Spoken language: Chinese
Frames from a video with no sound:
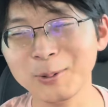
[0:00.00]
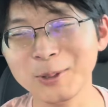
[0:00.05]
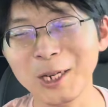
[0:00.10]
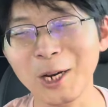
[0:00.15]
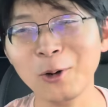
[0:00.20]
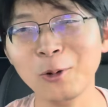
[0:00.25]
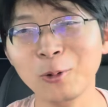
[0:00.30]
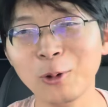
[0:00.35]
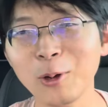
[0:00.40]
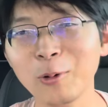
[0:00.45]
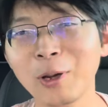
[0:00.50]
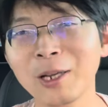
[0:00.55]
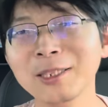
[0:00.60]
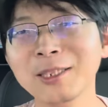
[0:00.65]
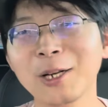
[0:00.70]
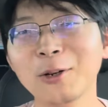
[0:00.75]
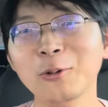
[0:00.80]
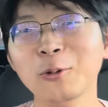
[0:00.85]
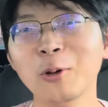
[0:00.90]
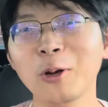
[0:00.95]
加入会员
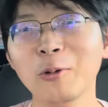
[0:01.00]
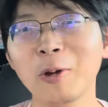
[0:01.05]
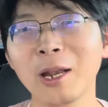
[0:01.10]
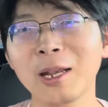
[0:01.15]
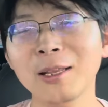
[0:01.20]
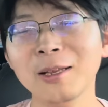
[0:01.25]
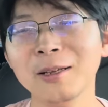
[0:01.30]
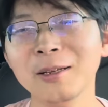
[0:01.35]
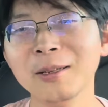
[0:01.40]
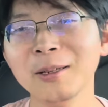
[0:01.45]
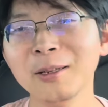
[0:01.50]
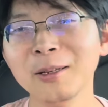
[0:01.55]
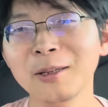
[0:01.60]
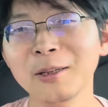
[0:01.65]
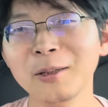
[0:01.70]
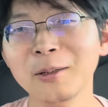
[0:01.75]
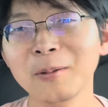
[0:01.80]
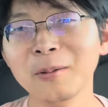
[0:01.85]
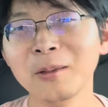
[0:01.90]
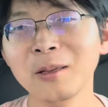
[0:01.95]
加入会员呢，
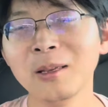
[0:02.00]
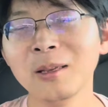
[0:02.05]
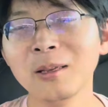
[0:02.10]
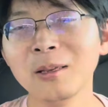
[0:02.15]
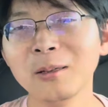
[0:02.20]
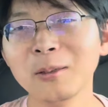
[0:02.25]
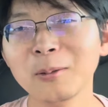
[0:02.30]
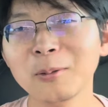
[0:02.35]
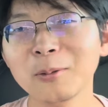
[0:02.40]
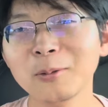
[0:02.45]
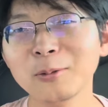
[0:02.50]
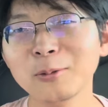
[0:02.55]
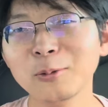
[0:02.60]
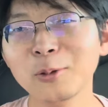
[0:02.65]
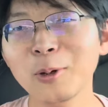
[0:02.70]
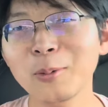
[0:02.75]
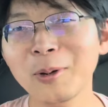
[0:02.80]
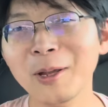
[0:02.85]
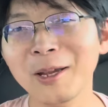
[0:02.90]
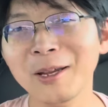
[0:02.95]

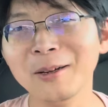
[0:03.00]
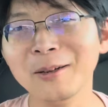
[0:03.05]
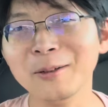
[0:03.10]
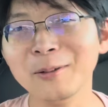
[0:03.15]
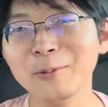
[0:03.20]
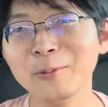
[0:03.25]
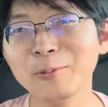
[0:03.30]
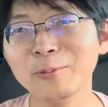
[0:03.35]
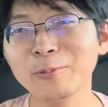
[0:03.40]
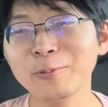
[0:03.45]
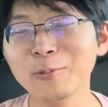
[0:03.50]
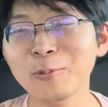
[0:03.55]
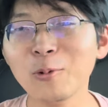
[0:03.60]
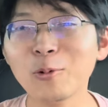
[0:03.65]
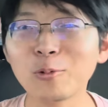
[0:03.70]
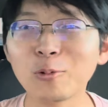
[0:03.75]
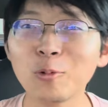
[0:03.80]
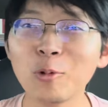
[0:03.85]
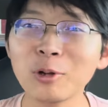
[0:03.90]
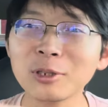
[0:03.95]
对不对？我
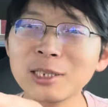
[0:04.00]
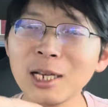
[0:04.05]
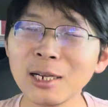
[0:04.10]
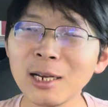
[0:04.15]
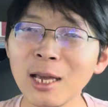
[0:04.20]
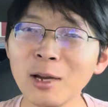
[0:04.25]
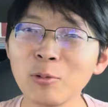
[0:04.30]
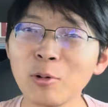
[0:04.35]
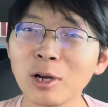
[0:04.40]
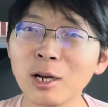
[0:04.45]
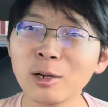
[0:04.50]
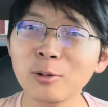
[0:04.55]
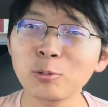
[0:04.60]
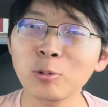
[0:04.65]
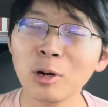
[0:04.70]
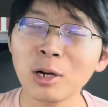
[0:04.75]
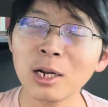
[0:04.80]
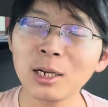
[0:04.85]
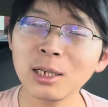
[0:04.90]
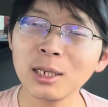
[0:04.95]
我上来我
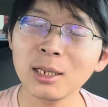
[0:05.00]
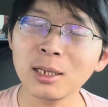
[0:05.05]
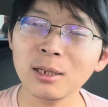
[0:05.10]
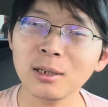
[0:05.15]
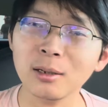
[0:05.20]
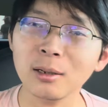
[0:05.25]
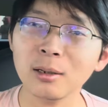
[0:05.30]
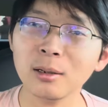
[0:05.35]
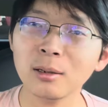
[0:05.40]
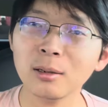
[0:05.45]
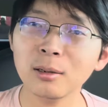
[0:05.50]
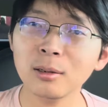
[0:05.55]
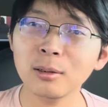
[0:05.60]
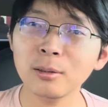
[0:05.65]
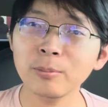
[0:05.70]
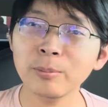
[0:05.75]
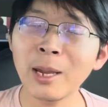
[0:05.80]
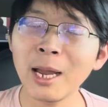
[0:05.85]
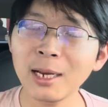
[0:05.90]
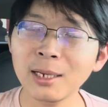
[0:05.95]
我跟你
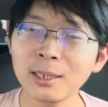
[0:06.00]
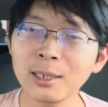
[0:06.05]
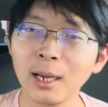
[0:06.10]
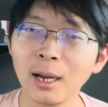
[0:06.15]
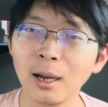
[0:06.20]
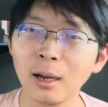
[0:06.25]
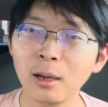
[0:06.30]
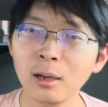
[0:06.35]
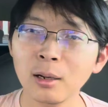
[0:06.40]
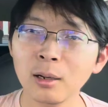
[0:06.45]
骗你呀？